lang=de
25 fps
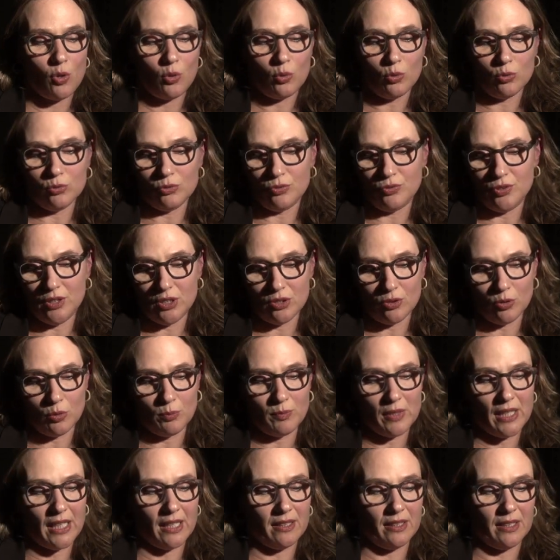Und
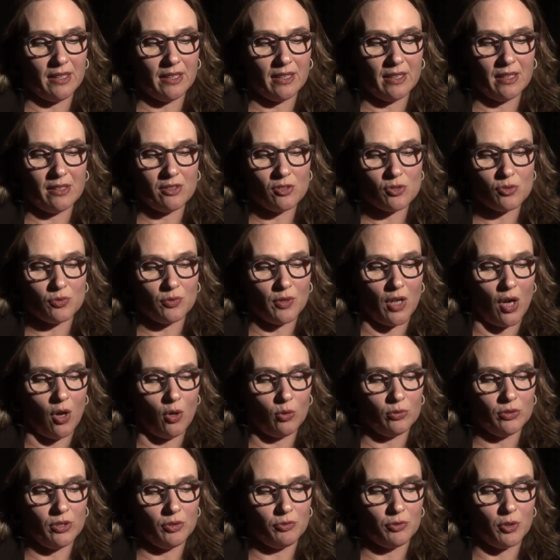wiederum ähnlich geht es
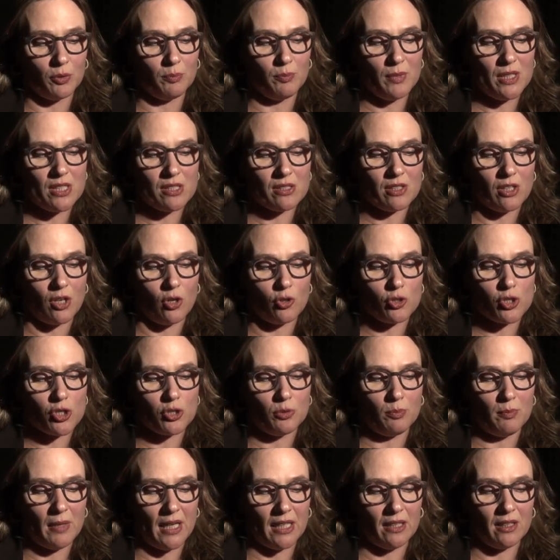Frauen, die von
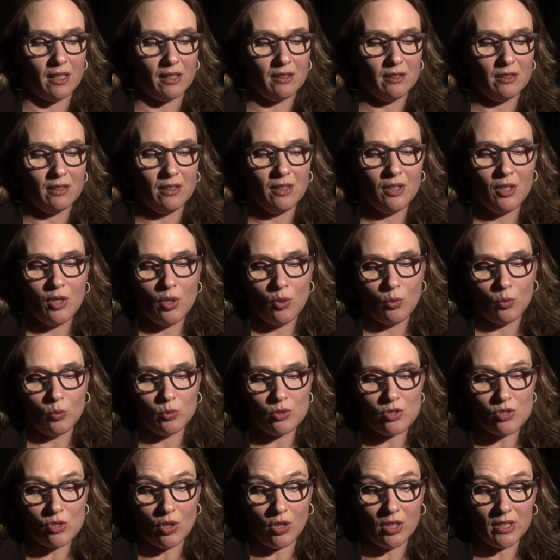misstrauischen Männern
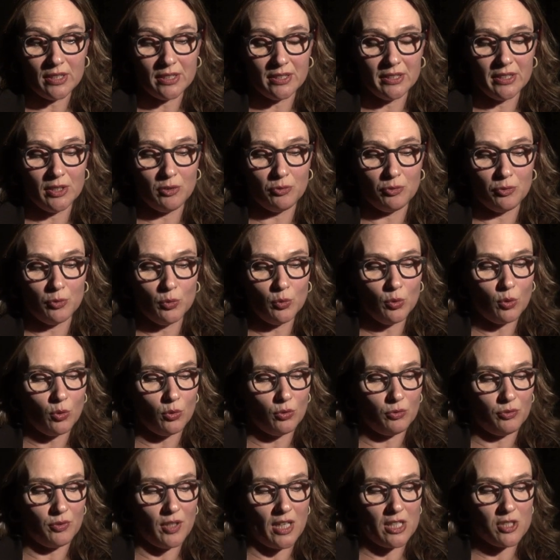und solchen, die
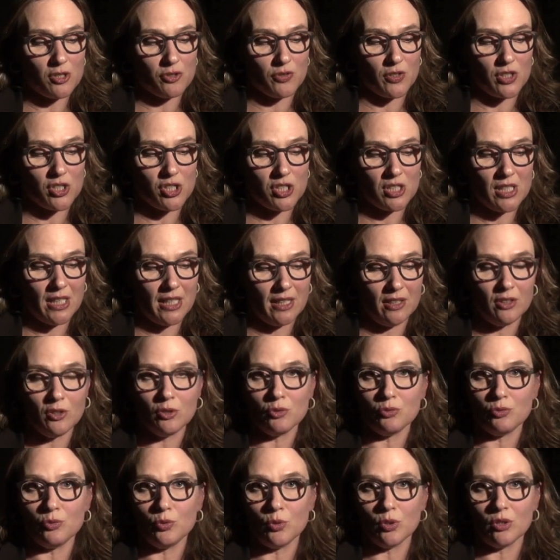Führung falsch verstehen,
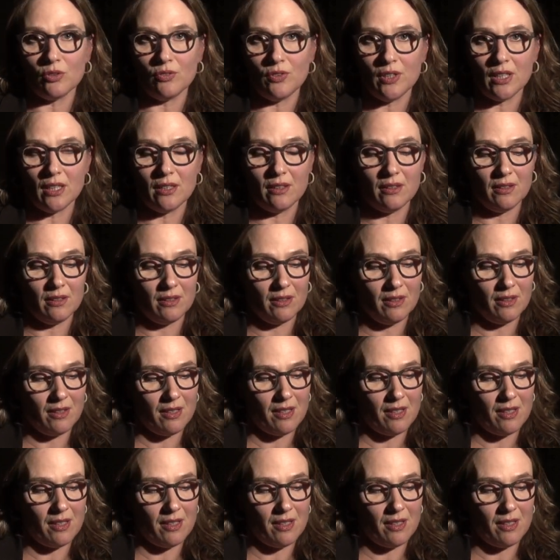geführt werden.